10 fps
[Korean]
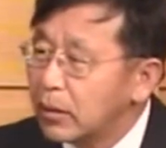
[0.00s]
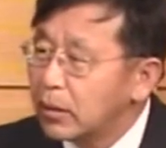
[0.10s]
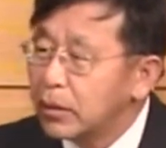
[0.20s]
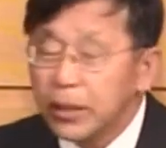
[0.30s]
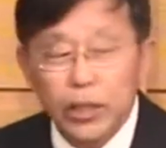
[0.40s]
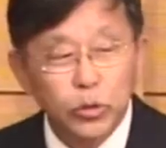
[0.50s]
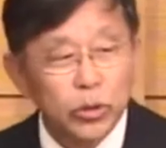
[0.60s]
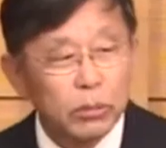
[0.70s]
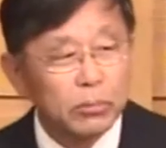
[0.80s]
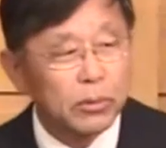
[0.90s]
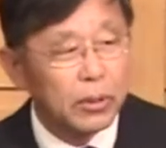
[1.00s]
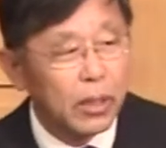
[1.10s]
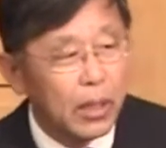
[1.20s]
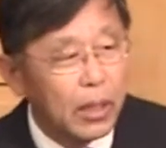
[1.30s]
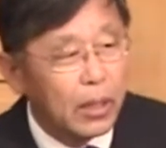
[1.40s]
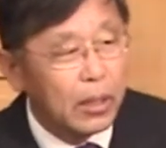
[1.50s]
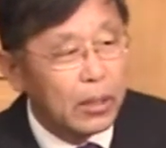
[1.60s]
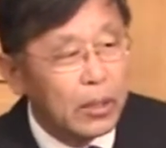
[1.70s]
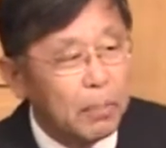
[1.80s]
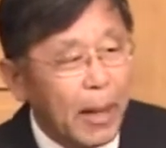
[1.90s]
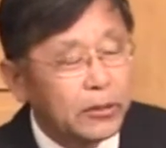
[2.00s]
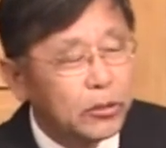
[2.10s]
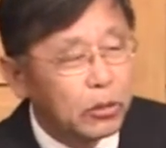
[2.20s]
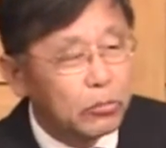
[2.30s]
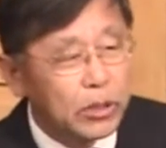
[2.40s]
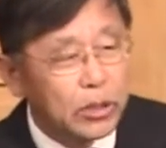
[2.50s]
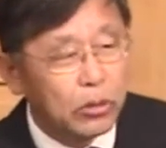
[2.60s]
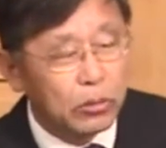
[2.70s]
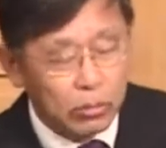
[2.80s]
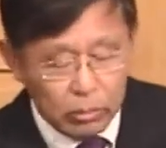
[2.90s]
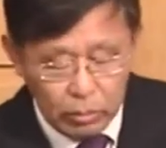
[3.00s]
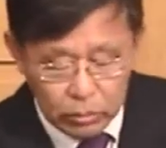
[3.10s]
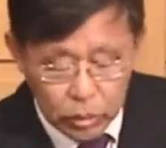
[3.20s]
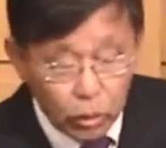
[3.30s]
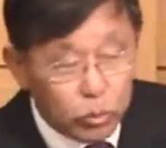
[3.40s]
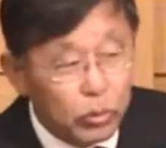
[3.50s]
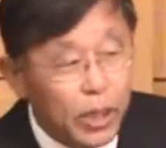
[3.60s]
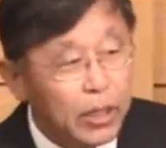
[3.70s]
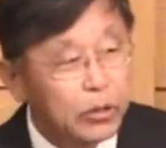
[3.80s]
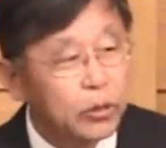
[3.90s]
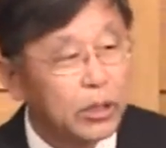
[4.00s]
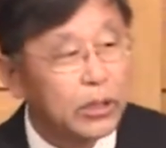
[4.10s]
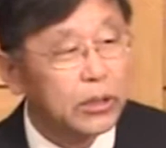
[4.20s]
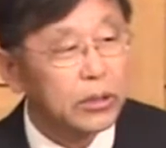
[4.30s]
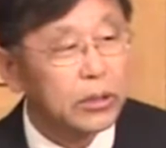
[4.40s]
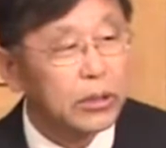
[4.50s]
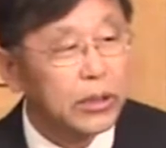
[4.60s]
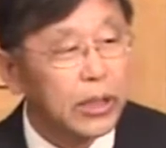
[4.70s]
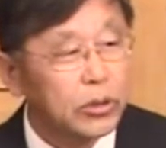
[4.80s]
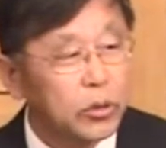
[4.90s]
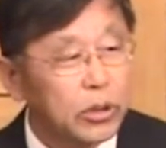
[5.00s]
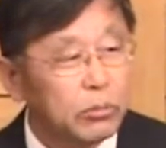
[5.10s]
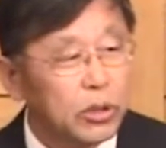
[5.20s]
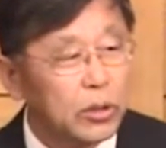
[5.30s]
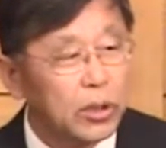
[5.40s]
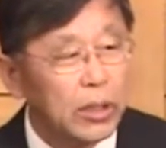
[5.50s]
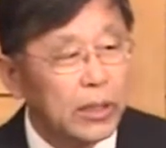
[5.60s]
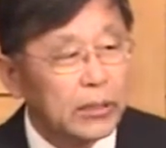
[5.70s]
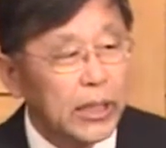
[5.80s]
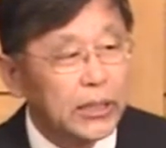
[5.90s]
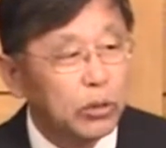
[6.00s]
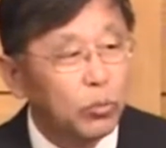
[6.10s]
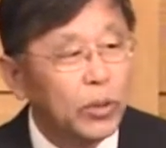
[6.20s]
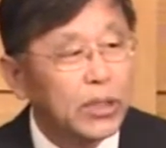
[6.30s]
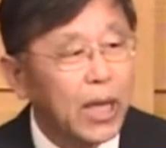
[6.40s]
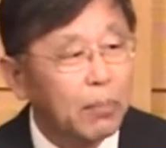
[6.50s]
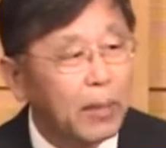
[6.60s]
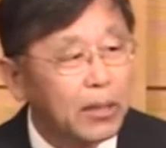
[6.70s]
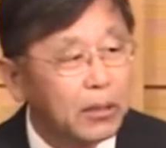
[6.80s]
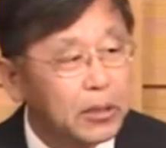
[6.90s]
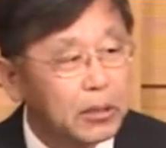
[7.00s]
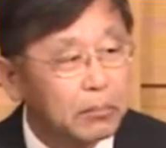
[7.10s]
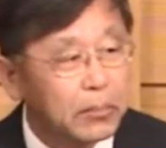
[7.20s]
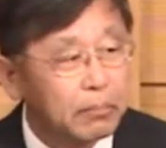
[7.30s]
그 예수님은 그 반석되시고 천국의 열쇠 되신 그 예수님을 사실 위탁받는 것입니다